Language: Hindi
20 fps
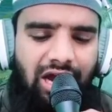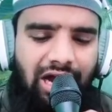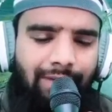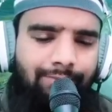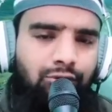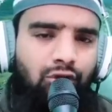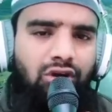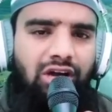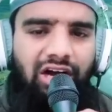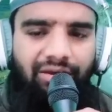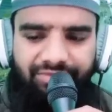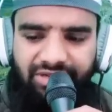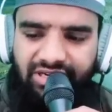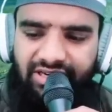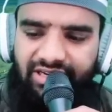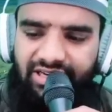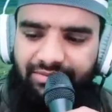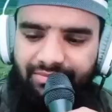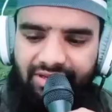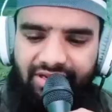आप लोग
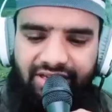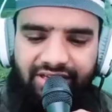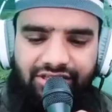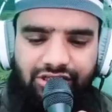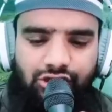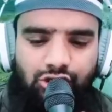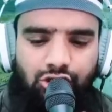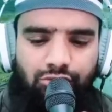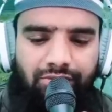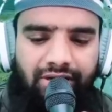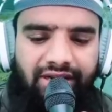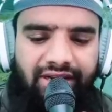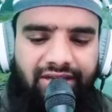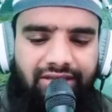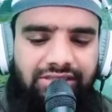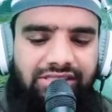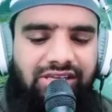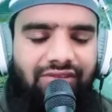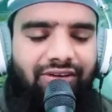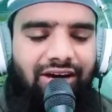आमीन कहें मेरे अजीज़ों मैंने
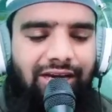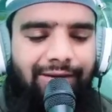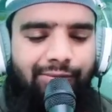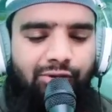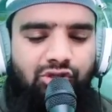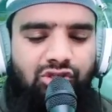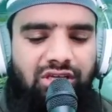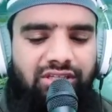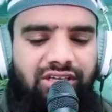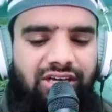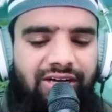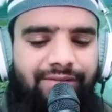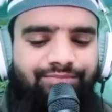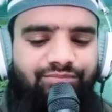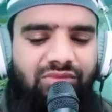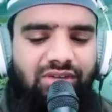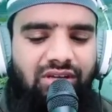कल सवाल पूछा था